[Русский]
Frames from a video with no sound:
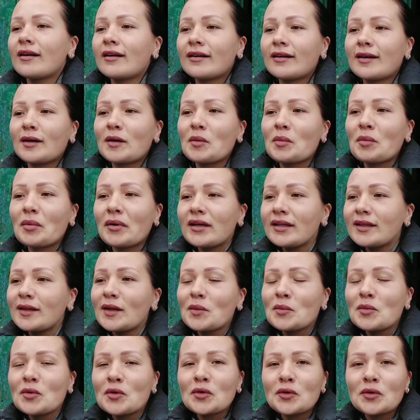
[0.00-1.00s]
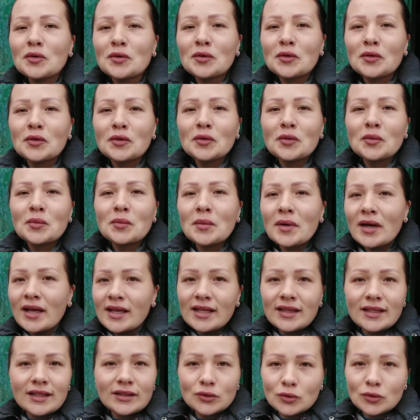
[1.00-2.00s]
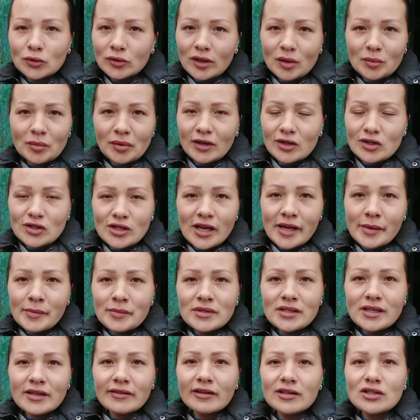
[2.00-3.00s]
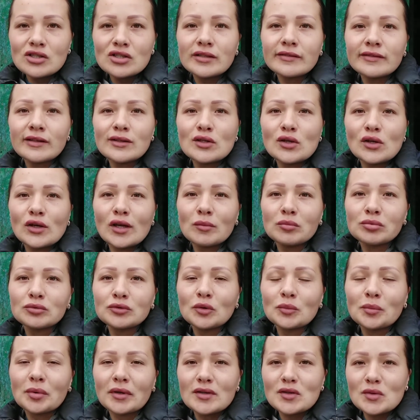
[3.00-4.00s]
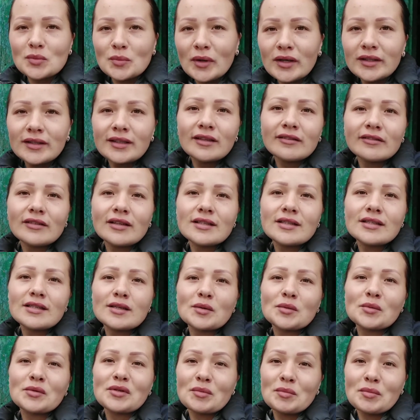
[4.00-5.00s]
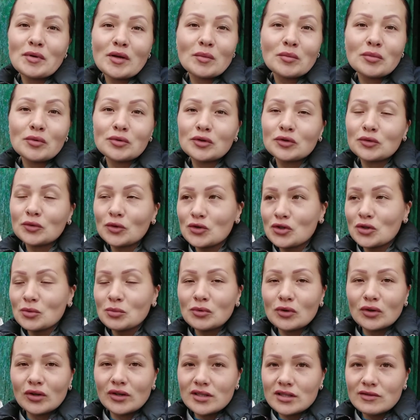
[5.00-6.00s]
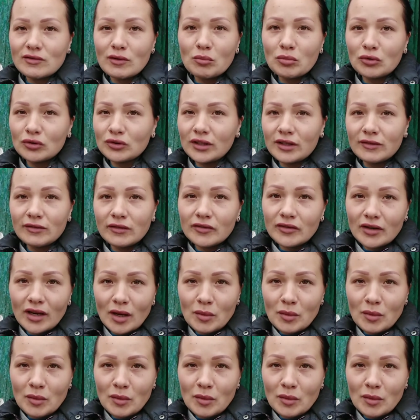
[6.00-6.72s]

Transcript: А, поэтому мы ненадолго прощаемся. Ваши видео я буду просматривать. Теперь будет очень много свободного